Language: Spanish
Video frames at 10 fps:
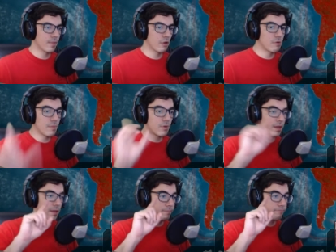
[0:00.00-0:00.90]
Coma por
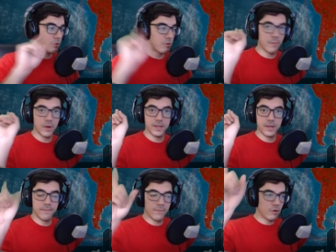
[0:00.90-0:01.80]
aquí, coma por allá,
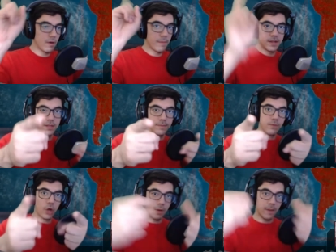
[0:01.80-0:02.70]
coma para ti,
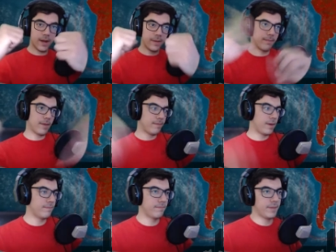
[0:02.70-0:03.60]
coma para mí. Pa,
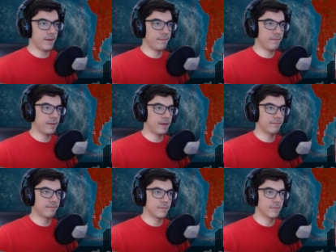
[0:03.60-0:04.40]
pa,